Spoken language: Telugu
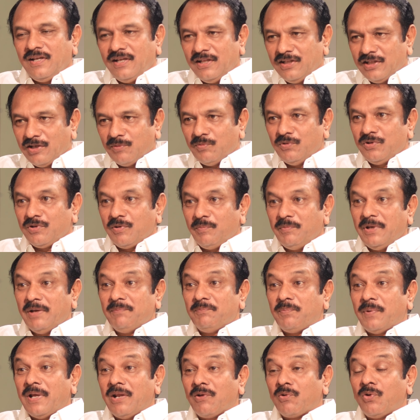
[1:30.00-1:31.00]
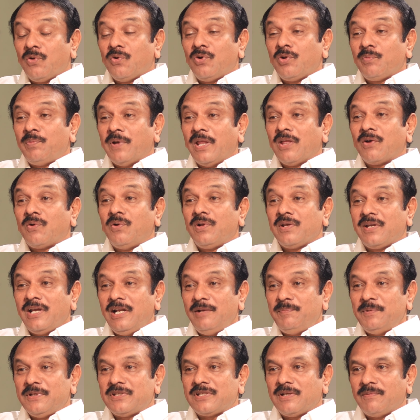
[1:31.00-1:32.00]
ఇంతకుముందుకు మేము పదకొండు పదకొండు
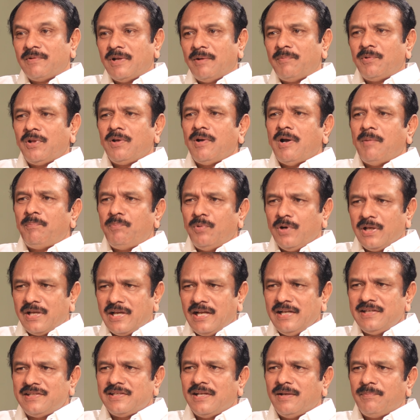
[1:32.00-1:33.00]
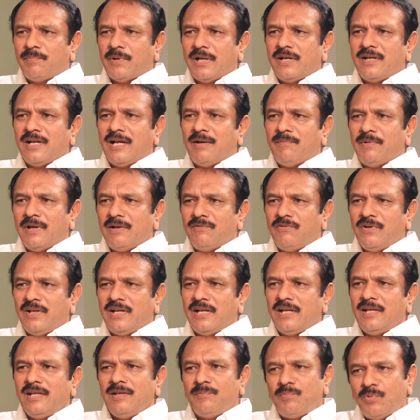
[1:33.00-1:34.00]
గెలిపించినాం అప్పుడు అప్పుడు గెలిచిన పరిణామాలు
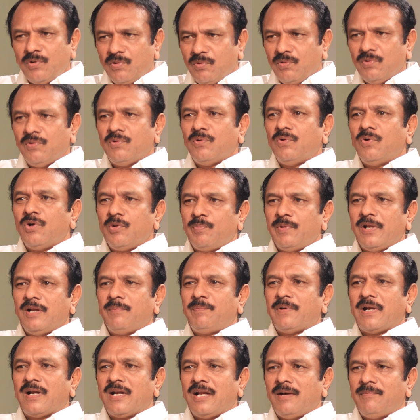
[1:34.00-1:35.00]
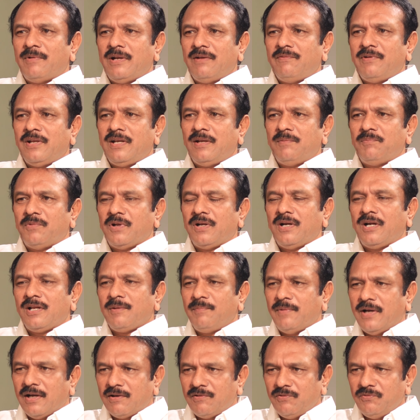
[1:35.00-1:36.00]
వేరే ఇప్పుడు ఓడిపోయిన పరిణామాలు వేరే
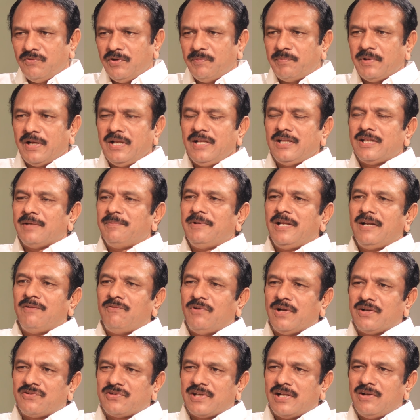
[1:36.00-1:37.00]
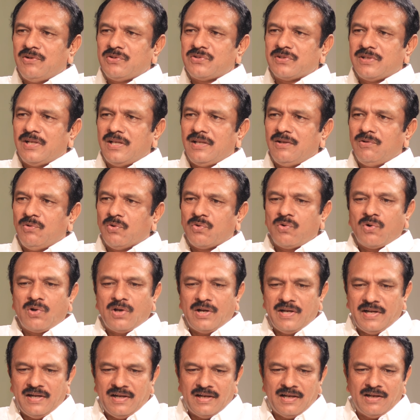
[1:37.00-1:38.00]
మొన్నటి మాకు విపరీతమైన వర్షాలు వచ్చినాయి
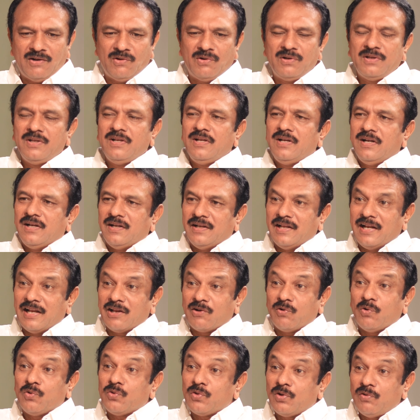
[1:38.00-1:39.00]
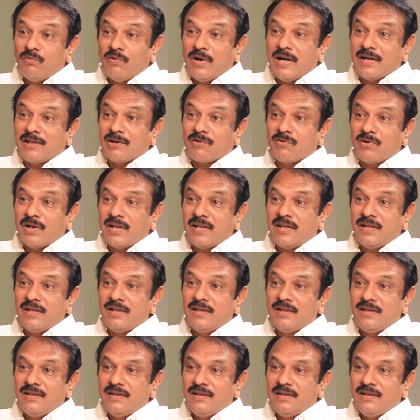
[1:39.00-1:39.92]
ఒక్కొక్కరు ఇళ్లలో నెల రోజులు వాటర్ ఉన్నాయి